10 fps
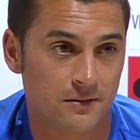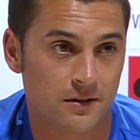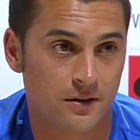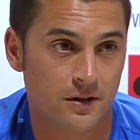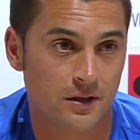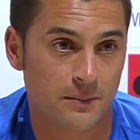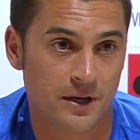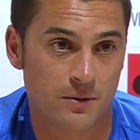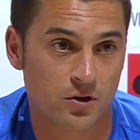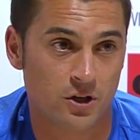Desde que
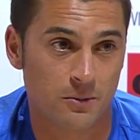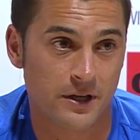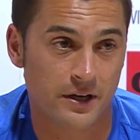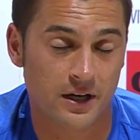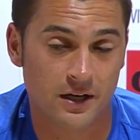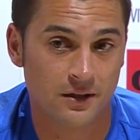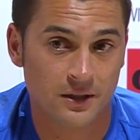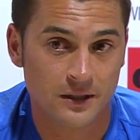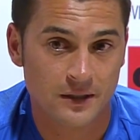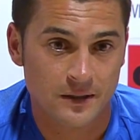perdimos con el Villarreal
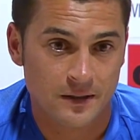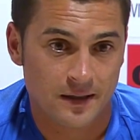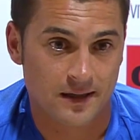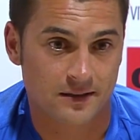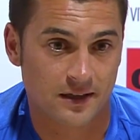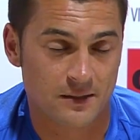hasta